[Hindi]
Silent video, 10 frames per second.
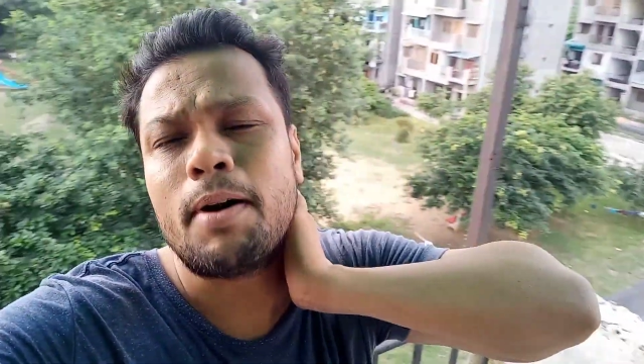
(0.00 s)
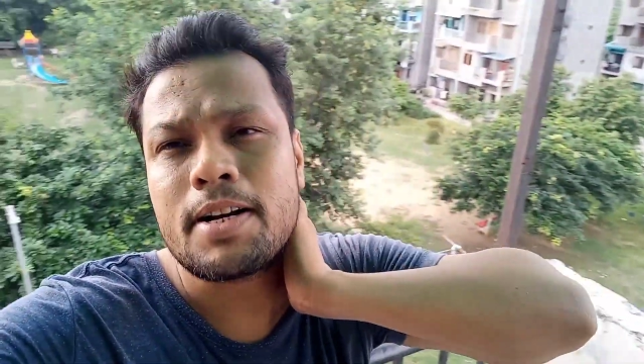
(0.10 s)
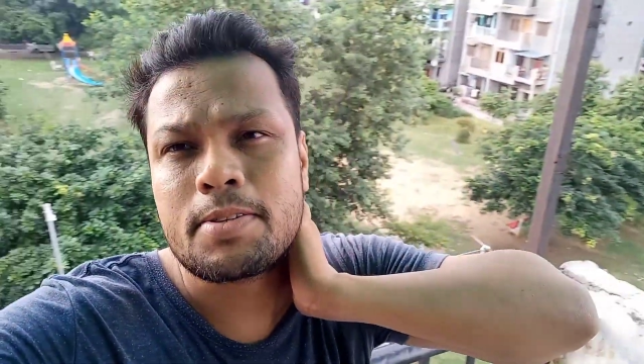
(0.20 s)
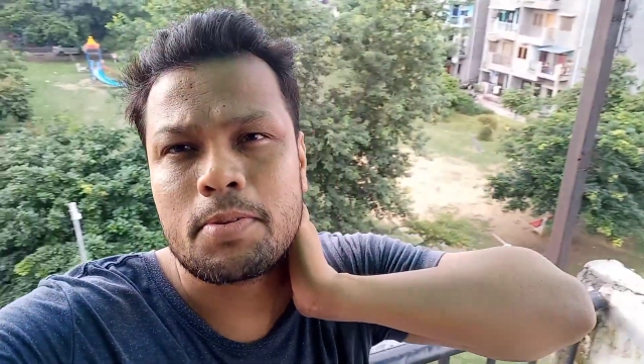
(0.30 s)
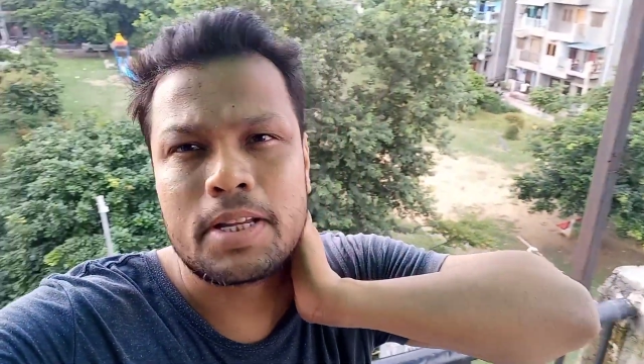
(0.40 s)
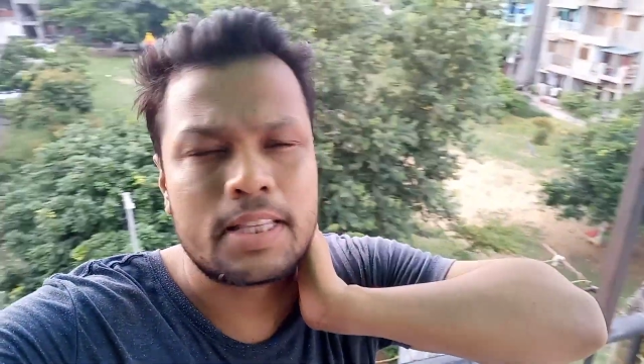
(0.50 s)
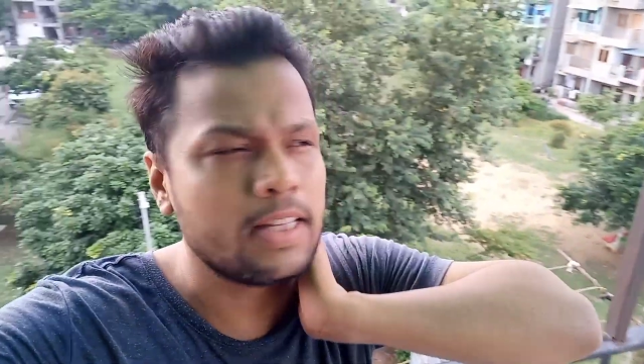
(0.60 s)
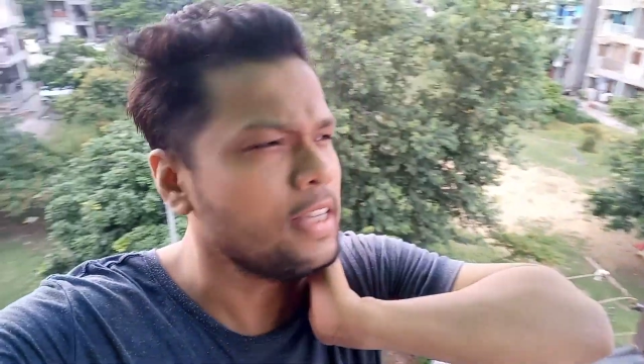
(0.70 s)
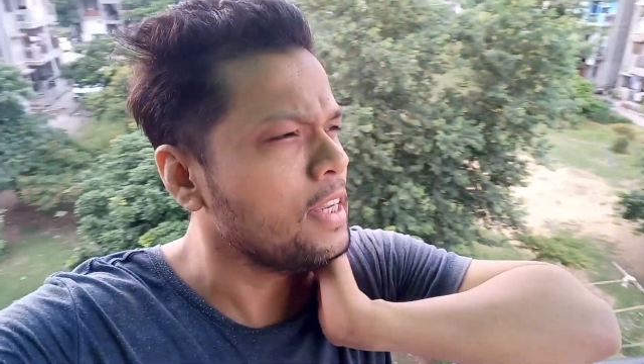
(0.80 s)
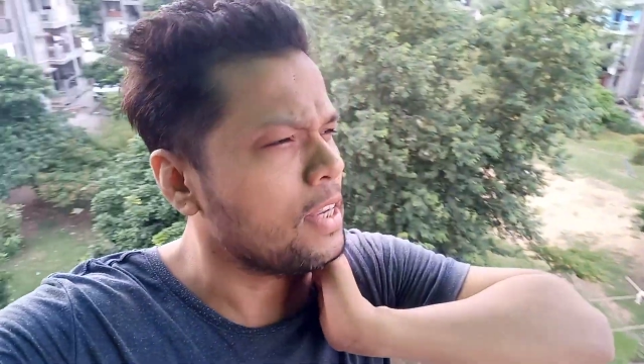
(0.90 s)
बारिश हो रही
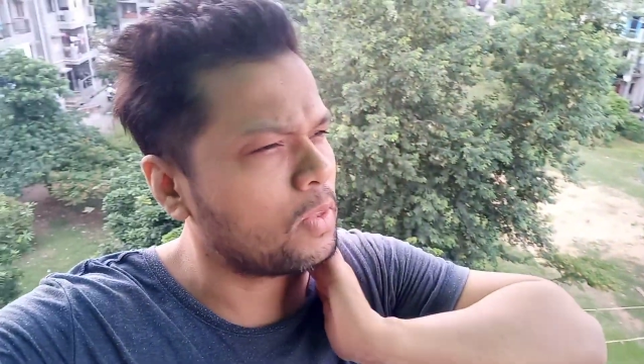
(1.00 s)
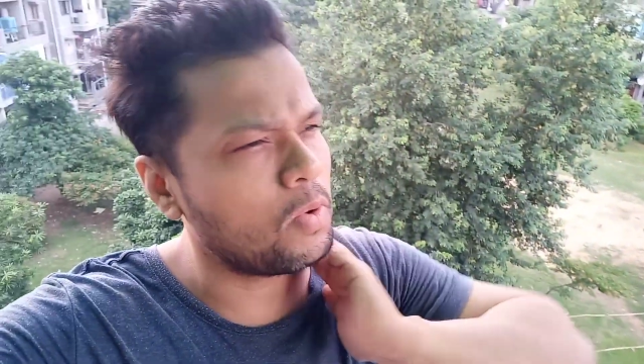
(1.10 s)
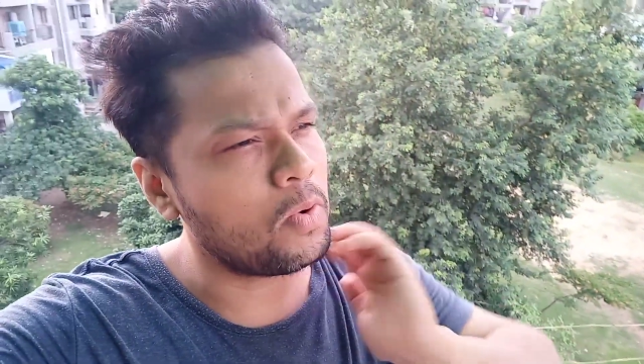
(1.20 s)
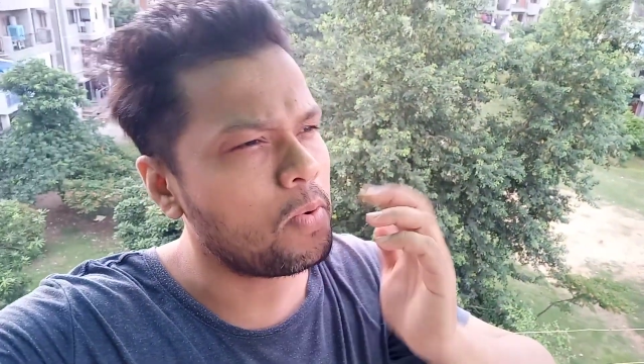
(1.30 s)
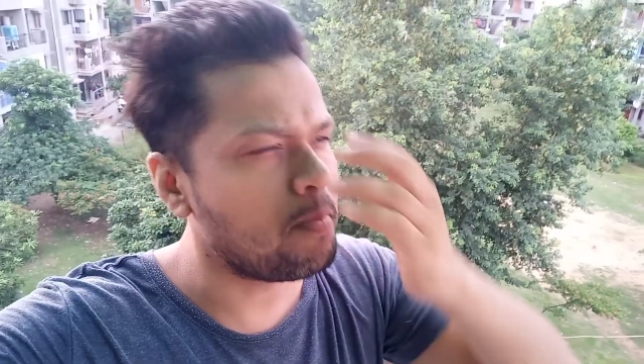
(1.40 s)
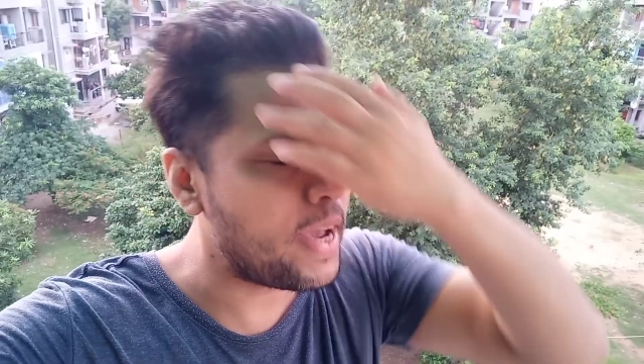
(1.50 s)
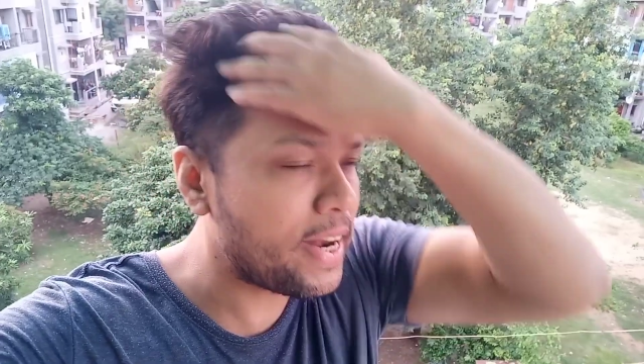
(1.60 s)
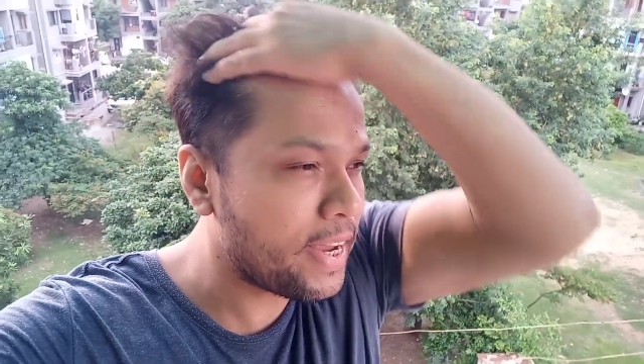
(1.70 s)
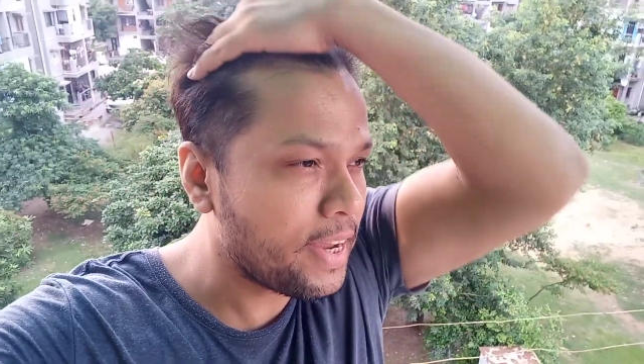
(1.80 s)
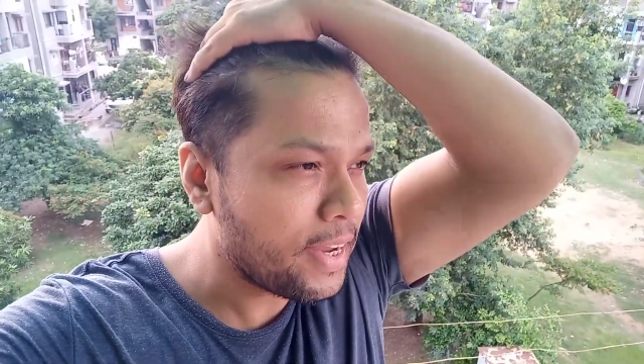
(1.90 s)
थी तो मैंने